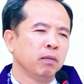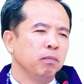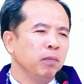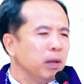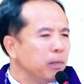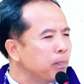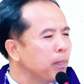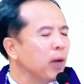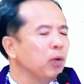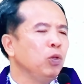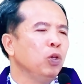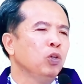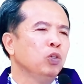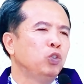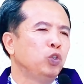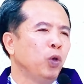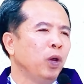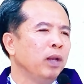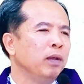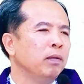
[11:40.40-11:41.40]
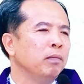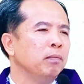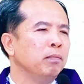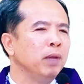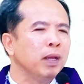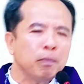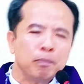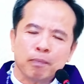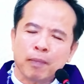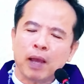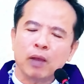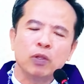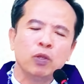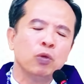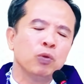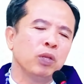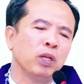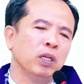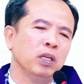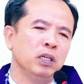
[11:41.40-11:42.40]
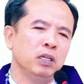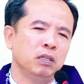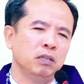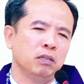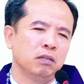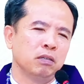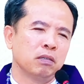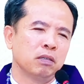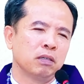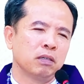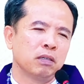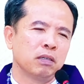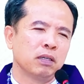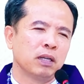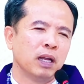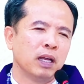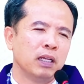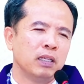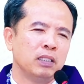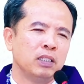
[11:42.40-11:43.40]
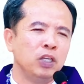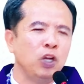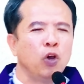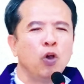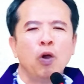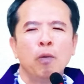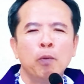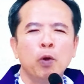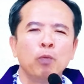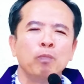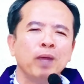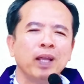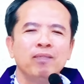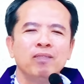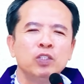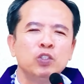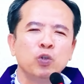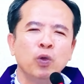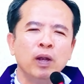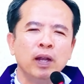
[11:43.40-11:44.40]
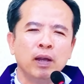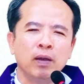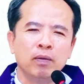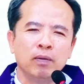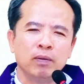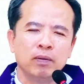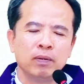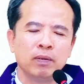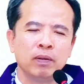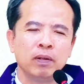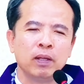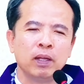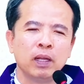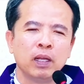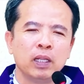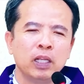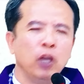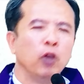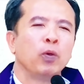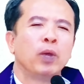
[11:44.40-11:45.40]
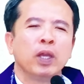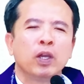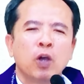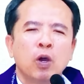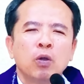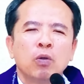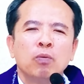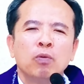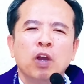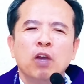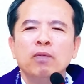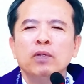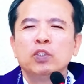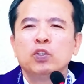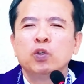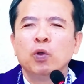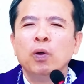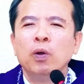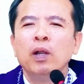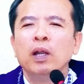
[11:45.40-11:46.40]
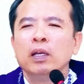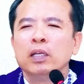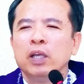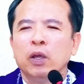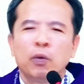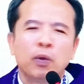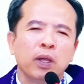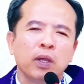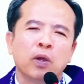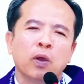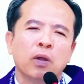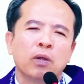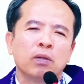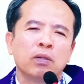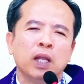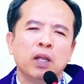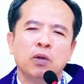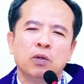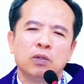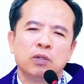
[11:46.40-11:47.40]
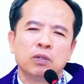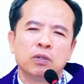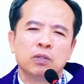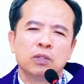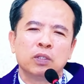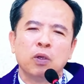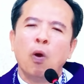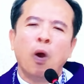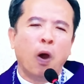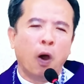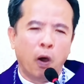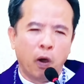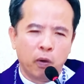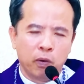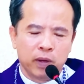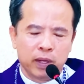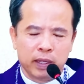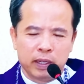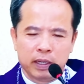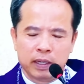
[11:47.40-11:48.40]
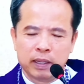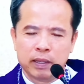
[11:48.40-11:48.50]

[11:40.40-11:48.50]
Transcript: biết bao nhiêu chuyện biết bao nhiêu thứ Đấy, chứ đâu có một mình với Chúa đâu nhiều khi con cũng nói với Chúa là nhiều khi con thấy con, con xấu hổ quá